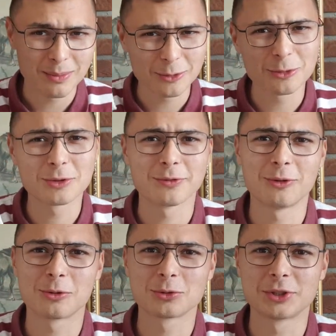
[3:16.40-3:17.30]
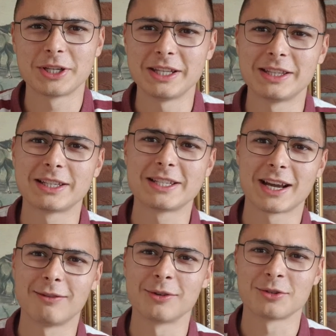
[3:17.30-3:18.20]
mnóstwo różnych innych
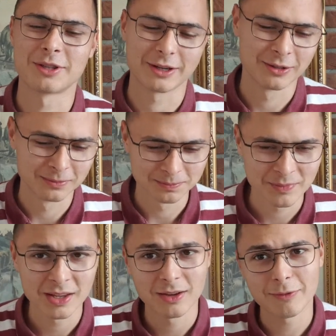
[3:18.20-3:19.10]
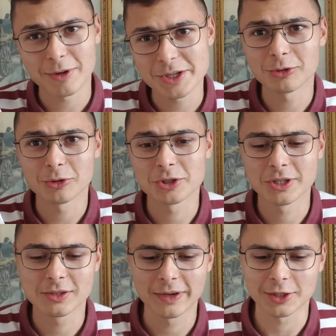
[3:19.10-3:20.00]
ciekawostek, właśnie odnośnie
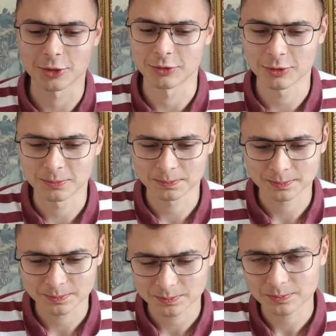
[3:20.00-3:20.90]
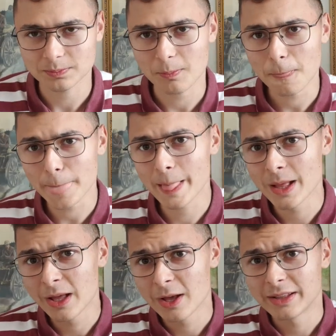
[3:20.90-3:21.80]
zwierząt.
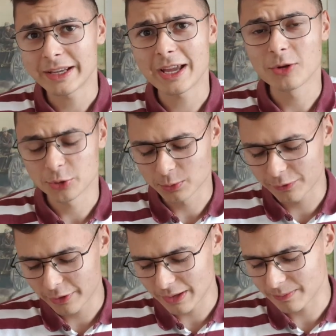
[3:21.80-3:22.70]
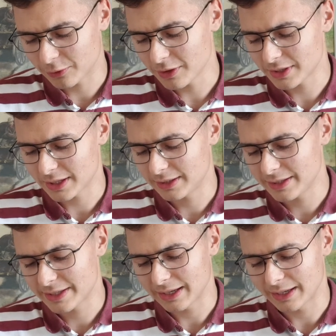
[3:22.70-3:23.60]
Tak jak już mówiłem, to jest
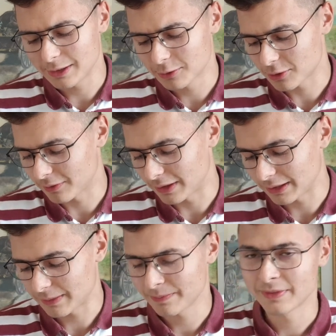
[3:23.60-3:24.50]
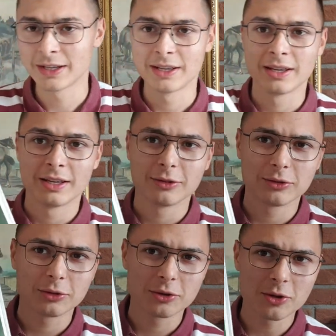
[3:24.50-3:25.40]
edycja ilustrowana,
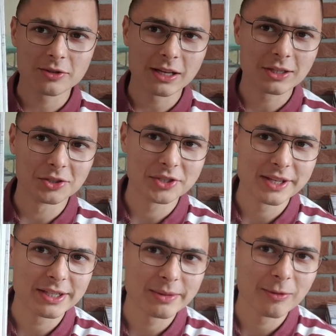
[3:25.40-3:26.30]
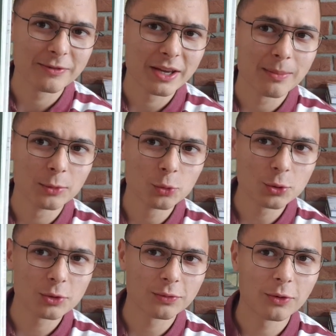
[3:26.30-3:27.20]
co oznacza, że znajdziemy w niej
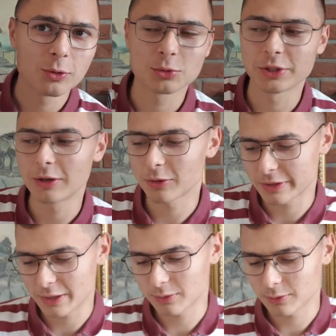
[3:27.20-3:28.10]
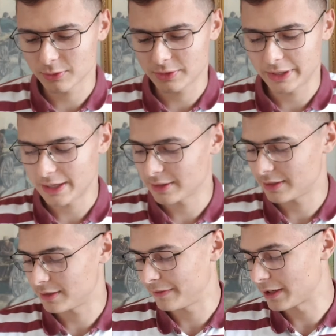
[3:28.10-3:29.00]
mnóstwo różnego rodzaju zdjęć
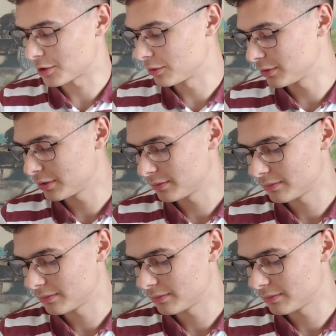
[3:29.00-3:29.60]
zwierząt.